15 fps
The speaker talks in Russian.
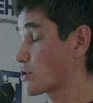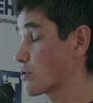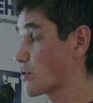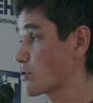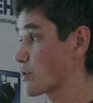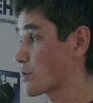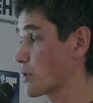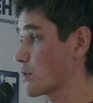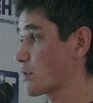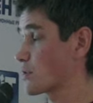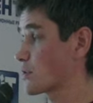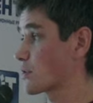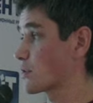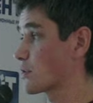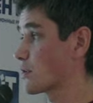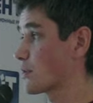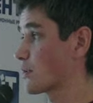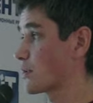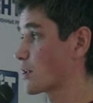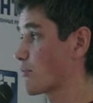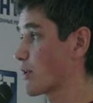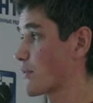что еще осталось
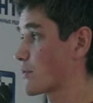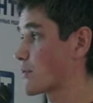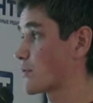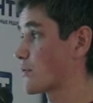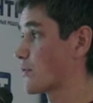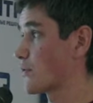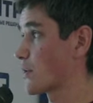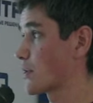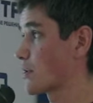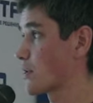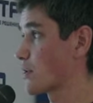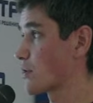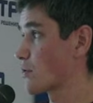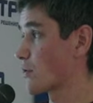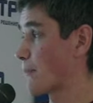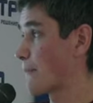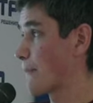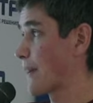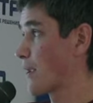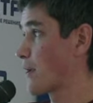добавить в ванильное ядро.